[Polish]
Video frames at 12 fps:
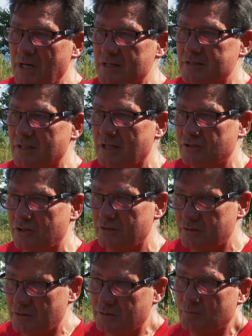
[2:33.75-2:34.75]
Miasta, czy,
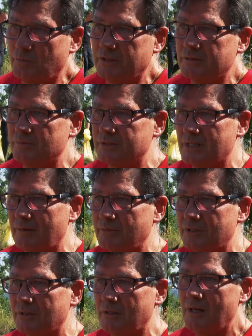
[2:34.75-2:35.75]
czy, czy powiedzmy
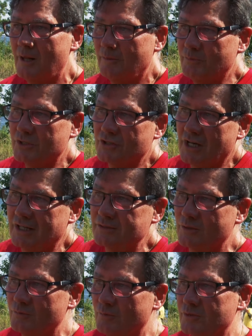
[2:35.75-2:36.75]
samych
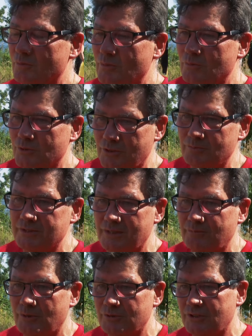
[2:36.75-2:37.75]
mieszkańców mo, możemy
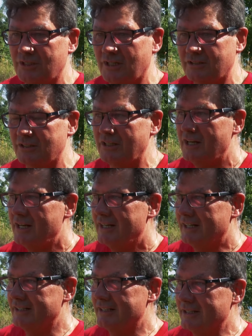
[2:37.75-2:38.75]
zaprosić, tak? I,
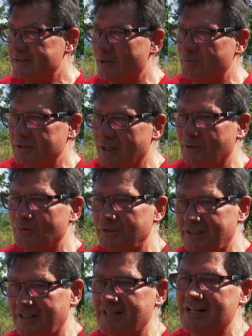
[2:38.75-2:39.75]
i, i zrobić taką
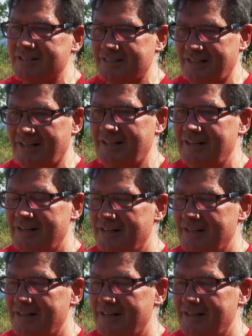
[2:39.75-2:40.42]
integrację.